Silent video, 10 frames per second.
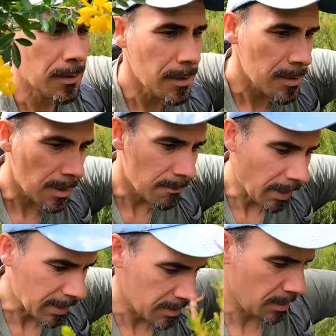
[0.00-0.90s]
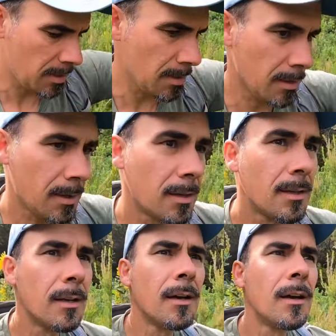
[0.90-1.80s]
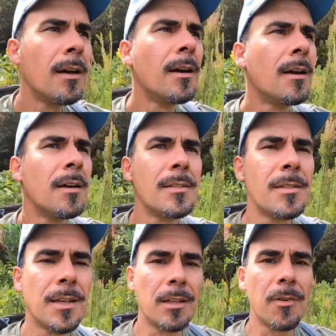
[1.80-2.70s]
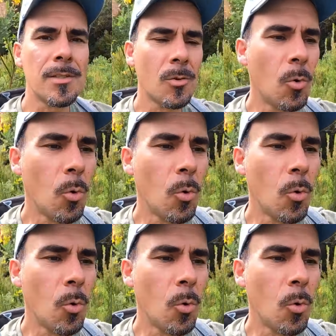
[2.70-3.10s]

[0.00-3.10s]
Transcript: Diese Gewächse hier sind etwa so